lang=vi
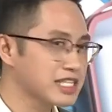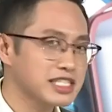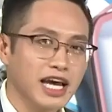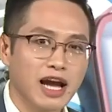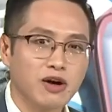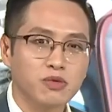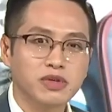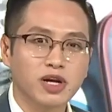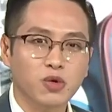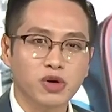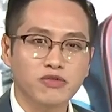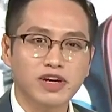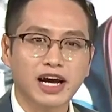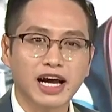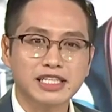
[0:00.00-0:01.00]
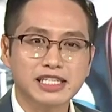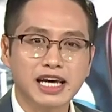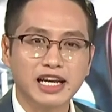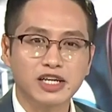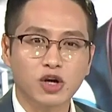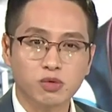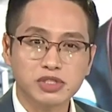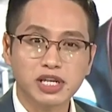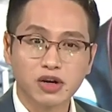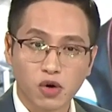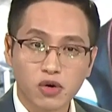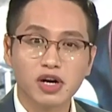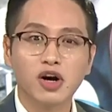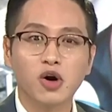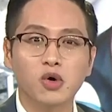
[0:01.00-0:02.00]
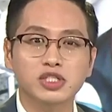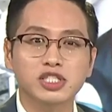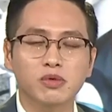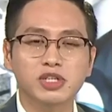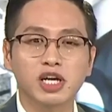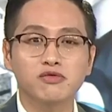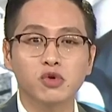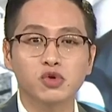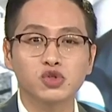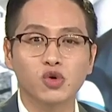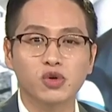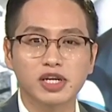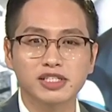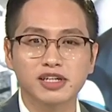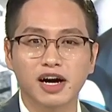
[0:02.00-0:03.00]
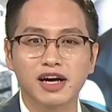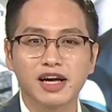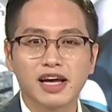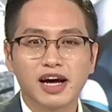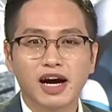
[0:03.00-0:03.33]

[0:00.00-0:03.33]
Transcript: Thái Trang cũng như là quý vị khán giả thì cũng sẽ có cơ hội sống trên vũ trụ đấy chưa?